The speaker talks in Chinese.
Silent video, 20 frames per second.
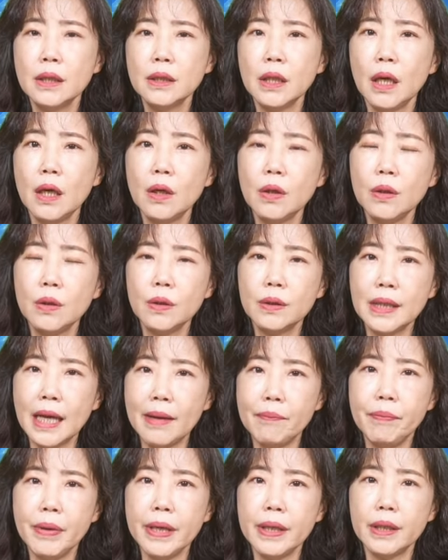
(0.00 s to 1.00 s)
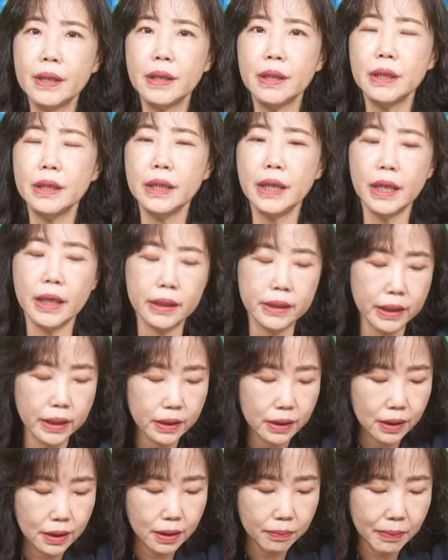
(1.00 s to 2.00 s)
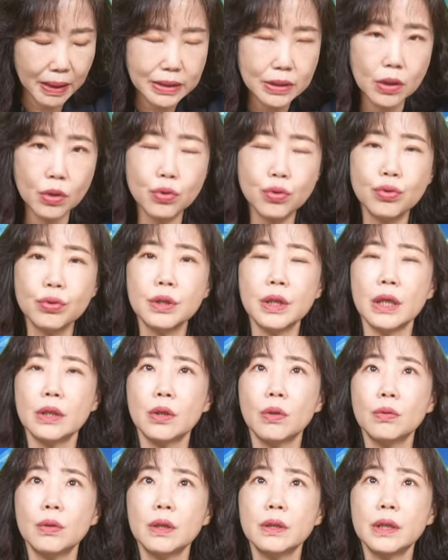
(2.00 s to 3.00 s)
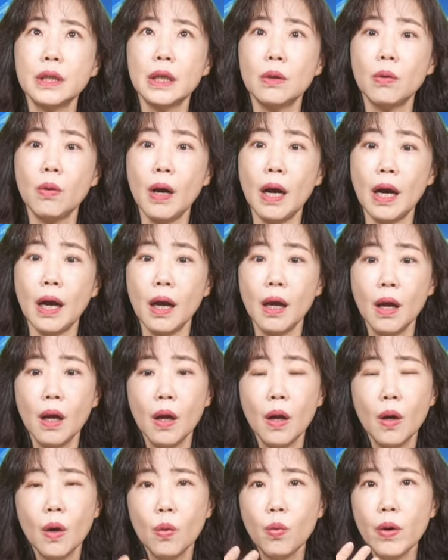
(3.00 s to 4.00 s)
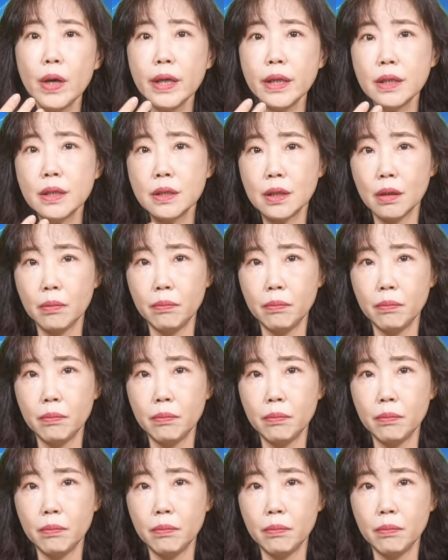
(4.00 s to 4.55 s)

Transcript: 然后坎贝尔也跟了马朝旭也通了电话。为